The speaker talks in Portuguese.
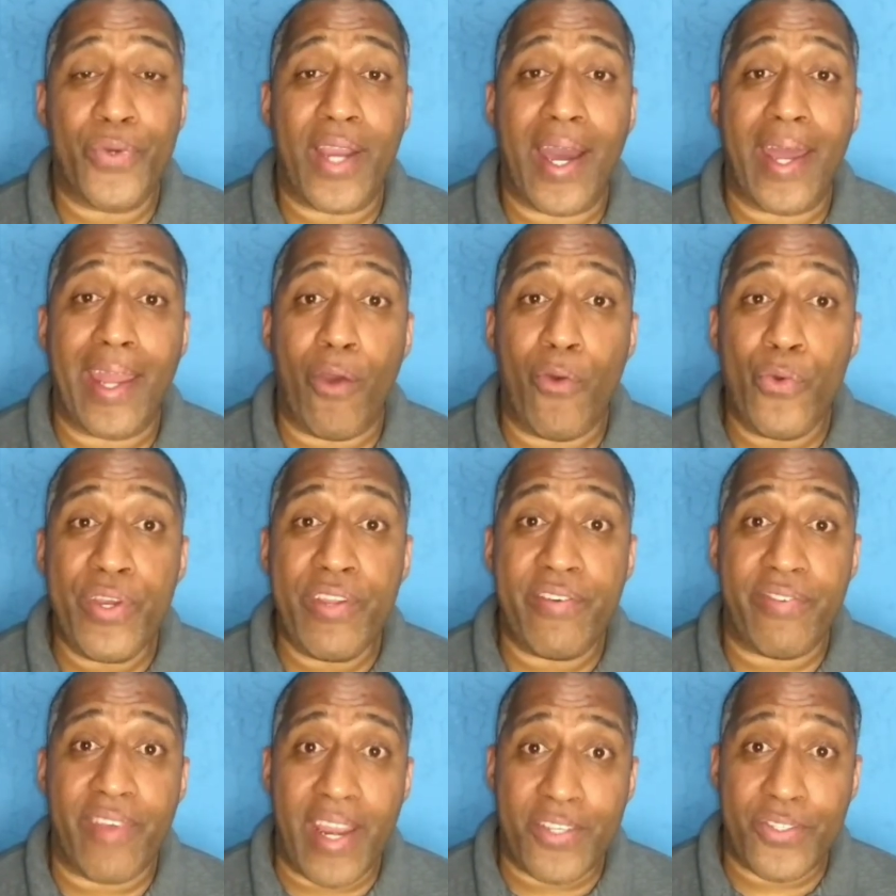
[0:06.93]
canal
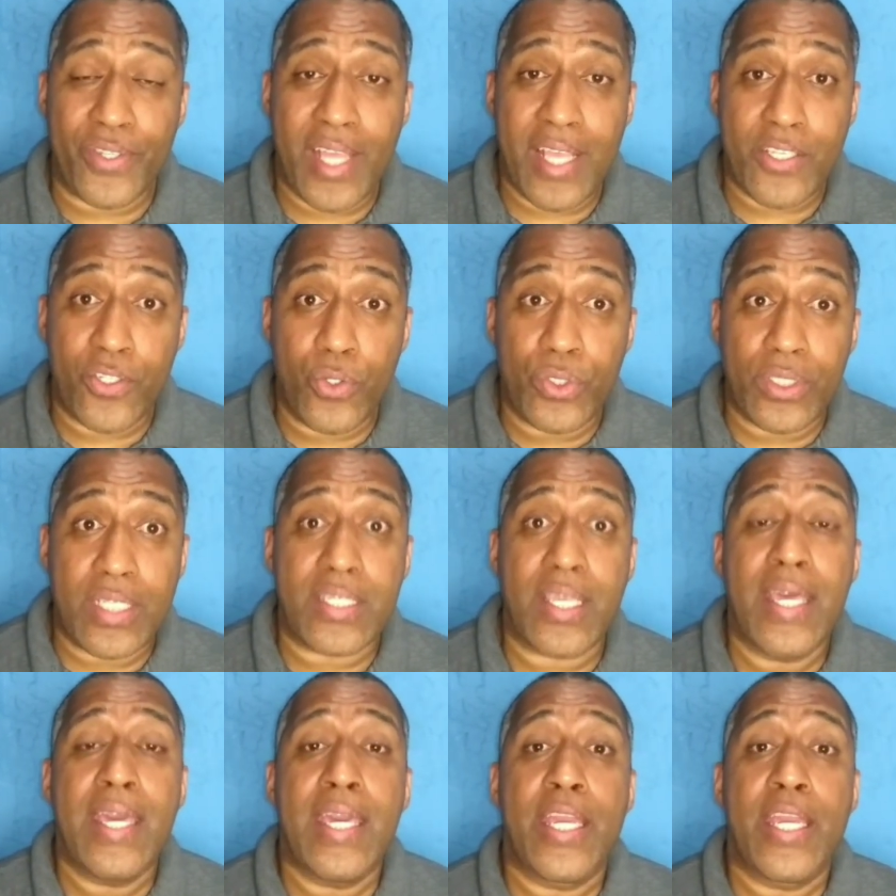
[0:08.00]
Universo das Lutas